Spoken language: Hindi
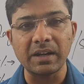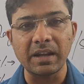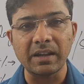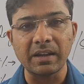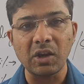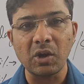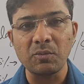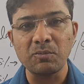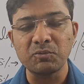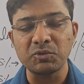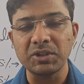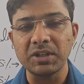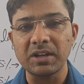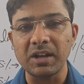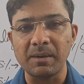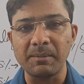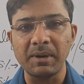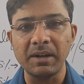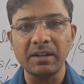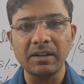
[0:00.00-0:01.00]
रह गया आप मुझे
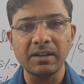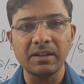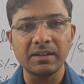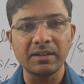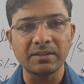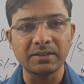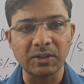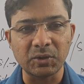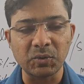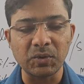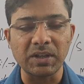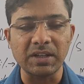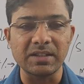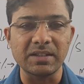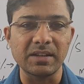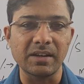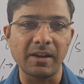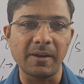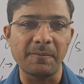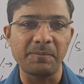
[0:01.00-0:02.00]
कमेंट ज़रूर
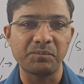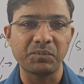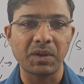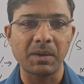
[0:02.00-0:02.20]
कीजिएगा